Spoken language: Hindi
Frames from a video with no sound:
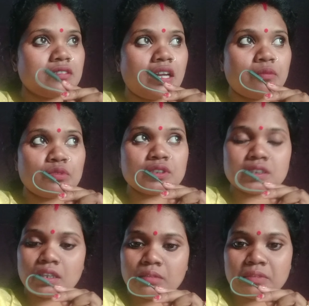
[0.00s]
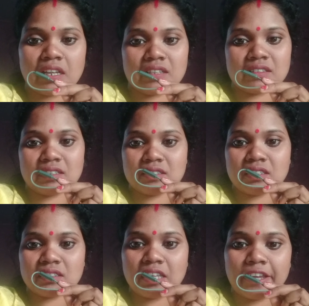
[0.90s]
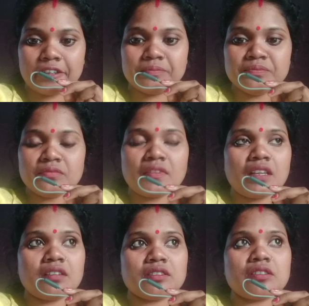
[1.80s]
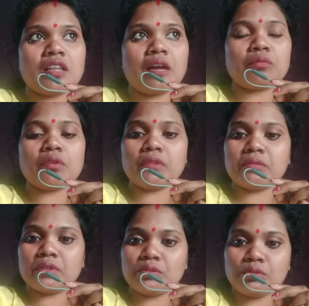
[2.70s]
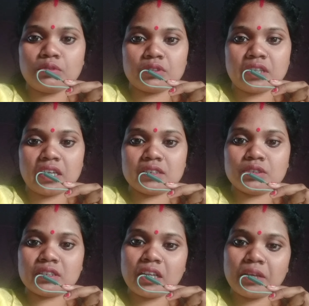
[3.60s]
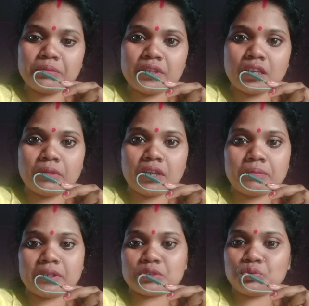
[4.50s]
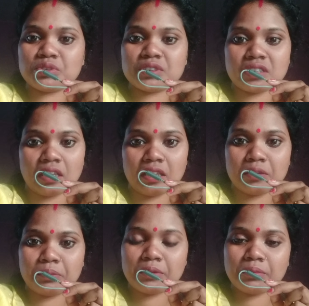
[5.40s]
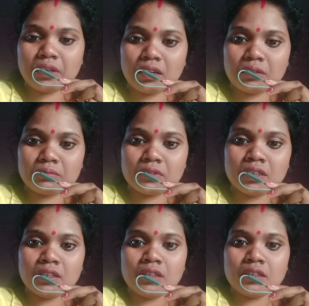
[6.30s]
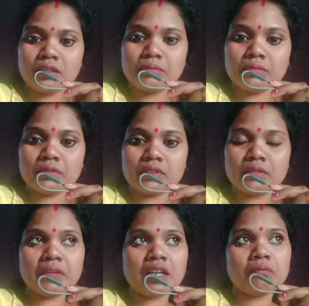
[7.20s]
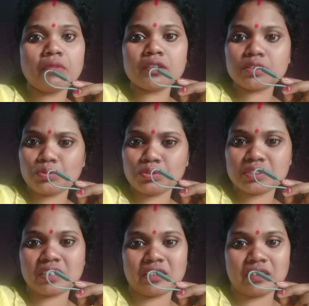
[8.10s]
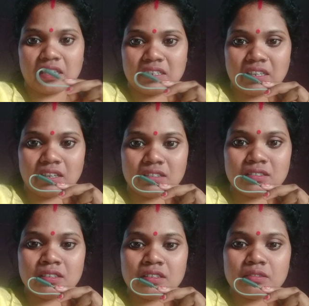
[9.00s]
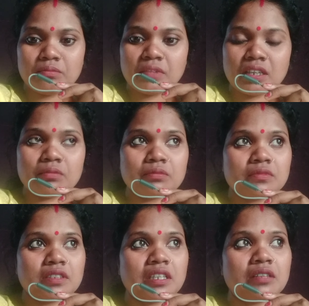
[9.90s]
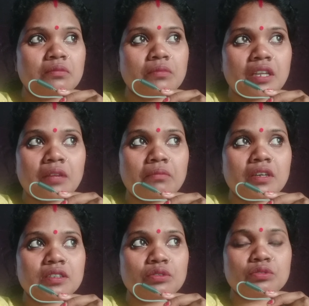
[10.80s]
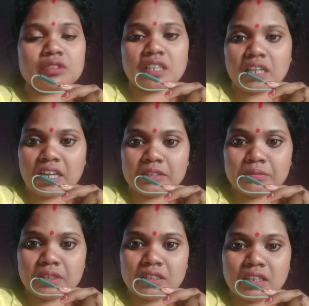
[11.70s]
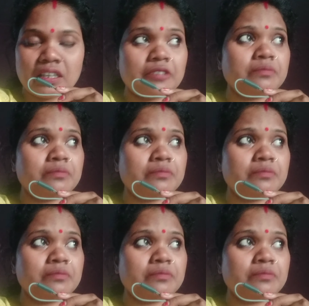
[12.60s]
हमको शर्म खिलाता है जानता है इसलिए हमको मन में दुख होता है जितना भी है मेरा पास कुछ नहीं है फिर भी हम मेरा मन तो खुश रहता है ना मेरा मेरा मन तो खुश एक आदमी है